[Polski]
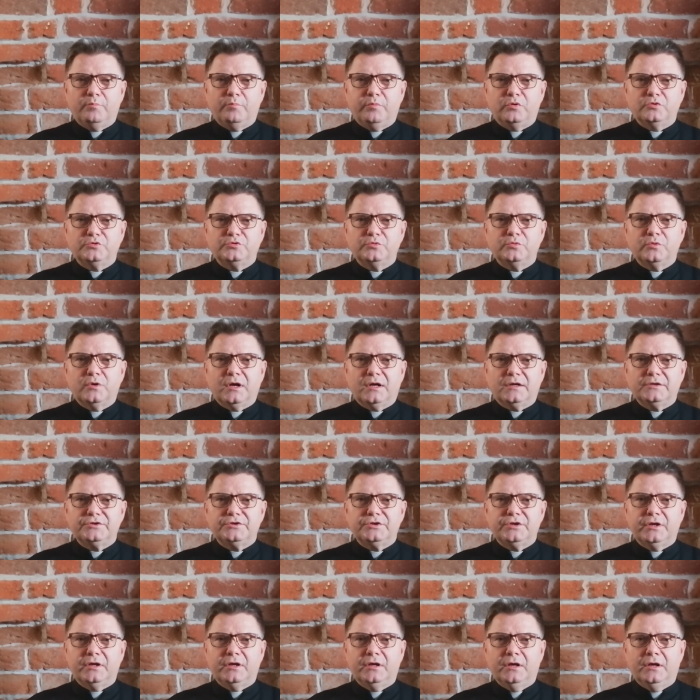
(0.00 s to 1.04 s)

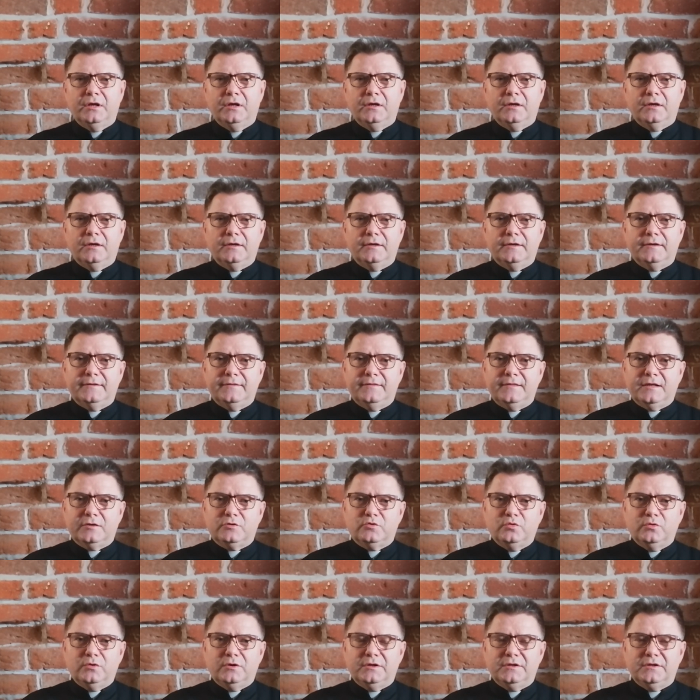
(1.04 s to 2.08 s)
poszukać Y,
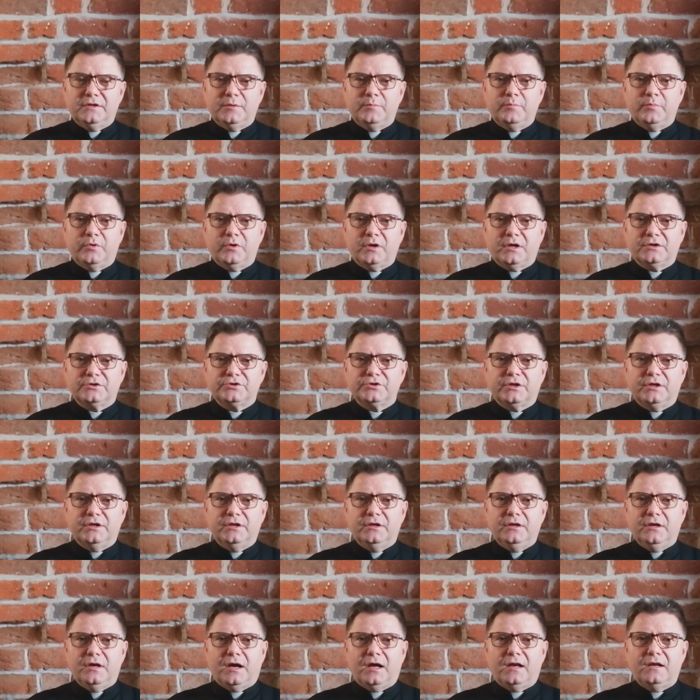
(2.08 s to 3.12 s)
natury tej
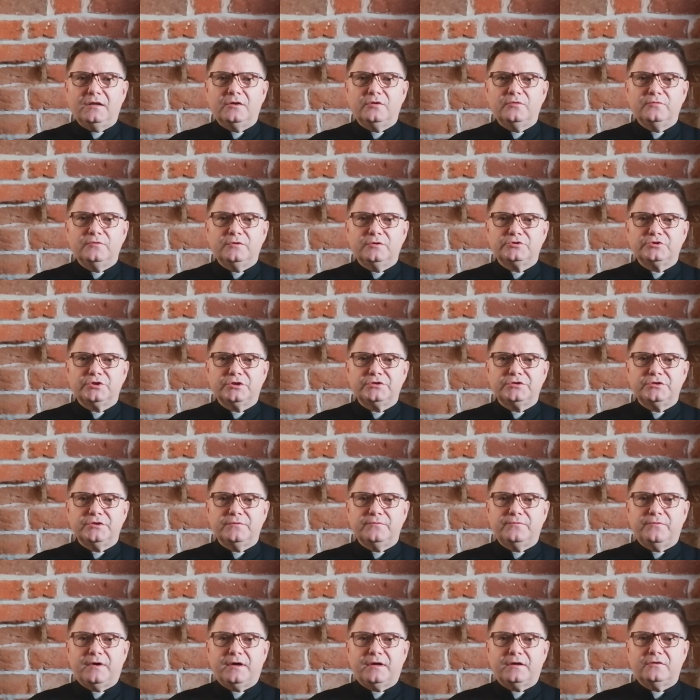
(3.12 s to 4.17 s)
porażki, ale
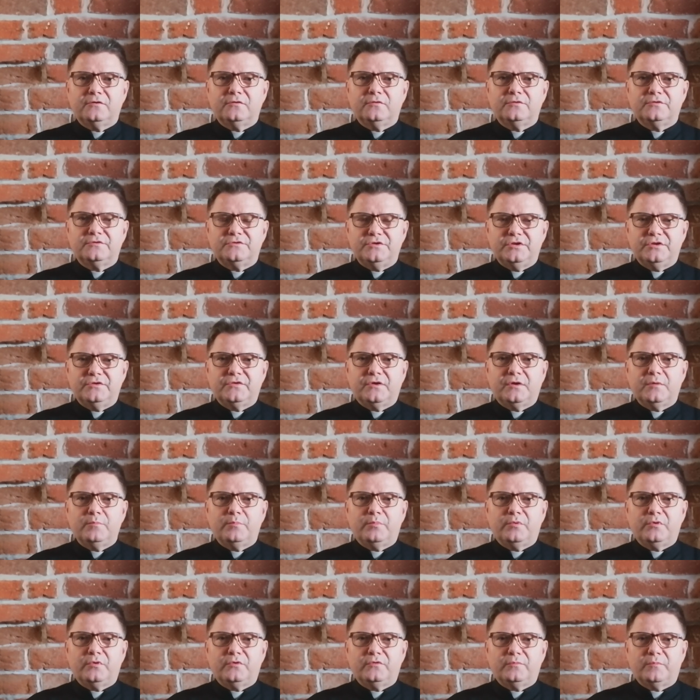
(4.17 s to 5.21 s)
równocześnie warto z dzieckiem
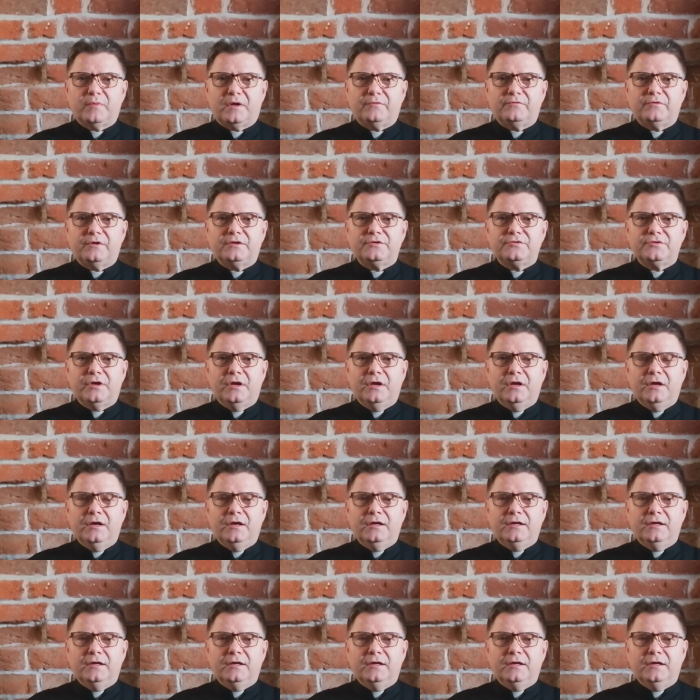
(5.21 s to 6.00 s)
porozmawiać